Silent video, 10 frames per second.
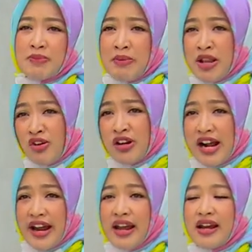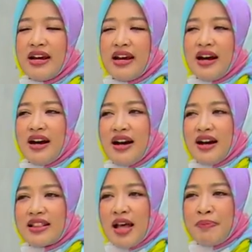di depan banyak orang ya
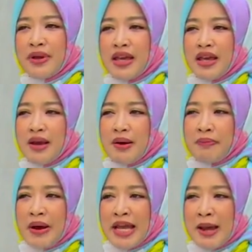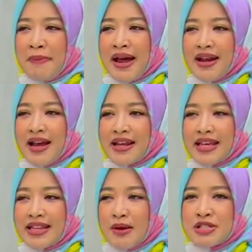uh, tapi bagaimana
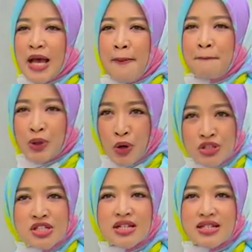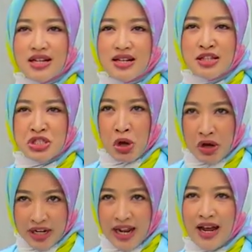kita bisa approach uh,
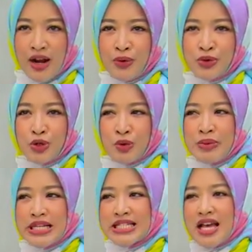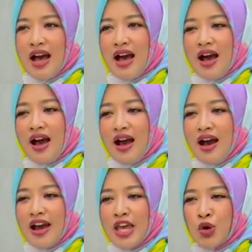seseorang untuk bisa
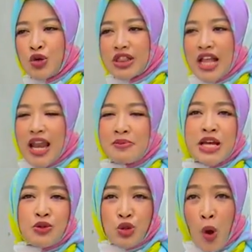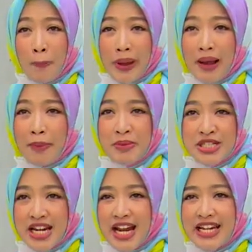uh, ikut dalam satu topik
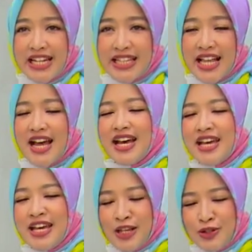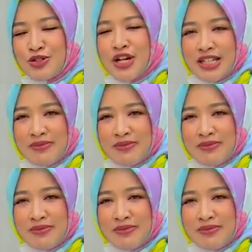pembicaraan kita itu juga